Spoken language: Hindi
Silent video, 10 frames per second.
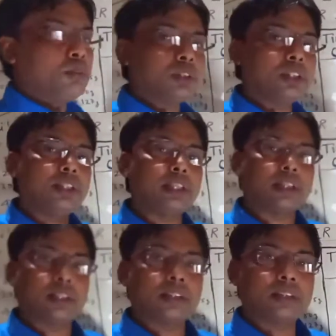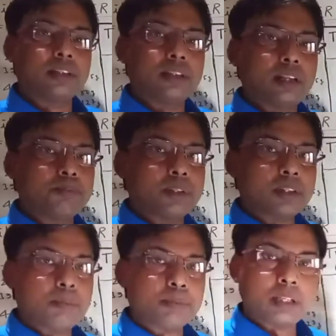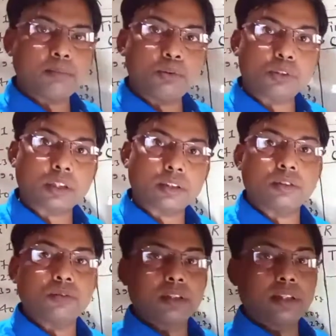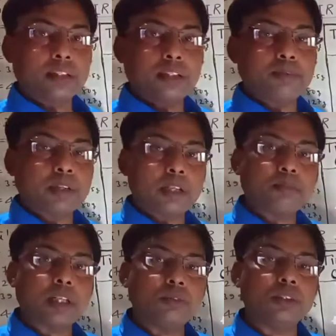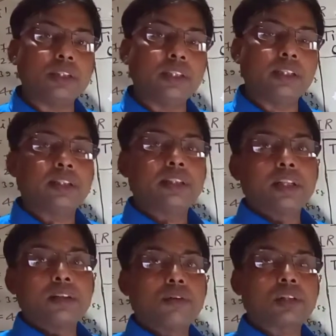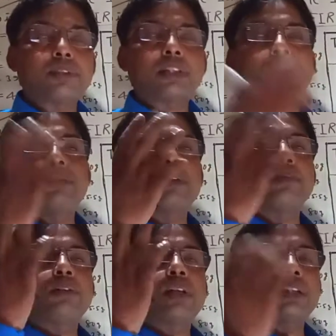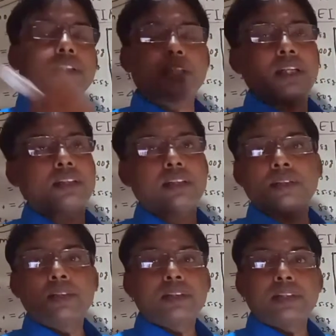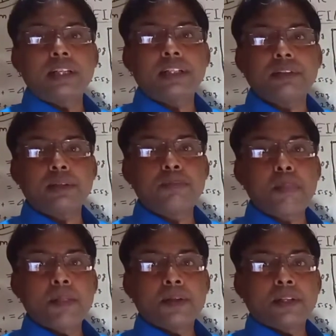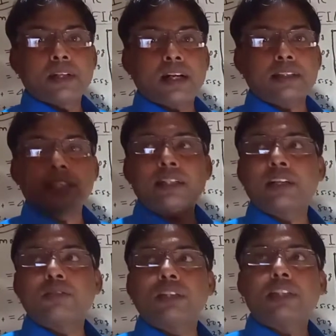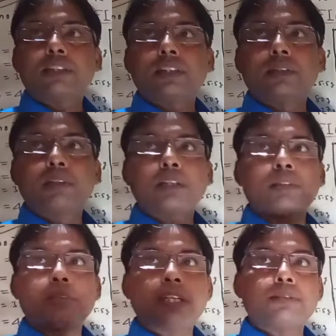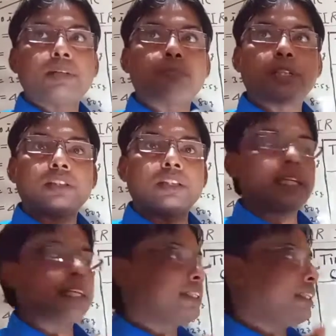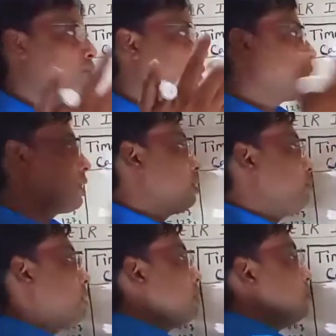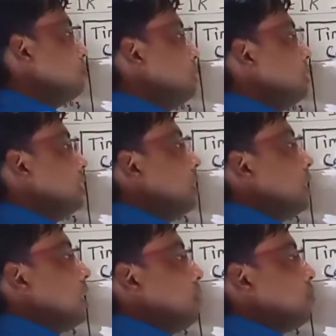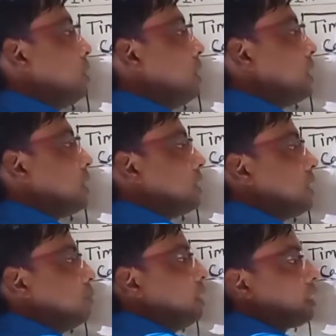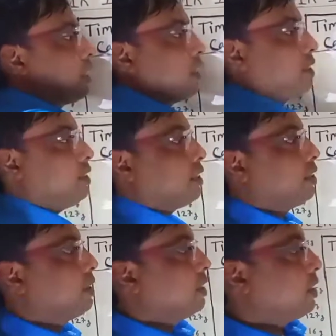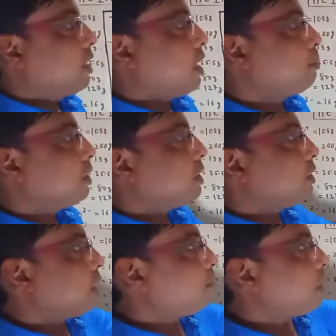यूज़ ही नहीं करेंगे अब तक आप कलम यूज़ करते होंगे लेकिन अब कलम का यूज़ ही नहीं है फॉस्फेट का दिमाग में दोहरा लीजिए क्या आता है नाइन्टी फाइव आर तीन एस थ्री मतलब कि नाइन्टी फाइव प्लस थ्री नाइन्टी एट तुरंत एकदम एकदम भी हमको नहीं लग रहा सेकेंड भी लग रहा है ठीक है अब देखिए अब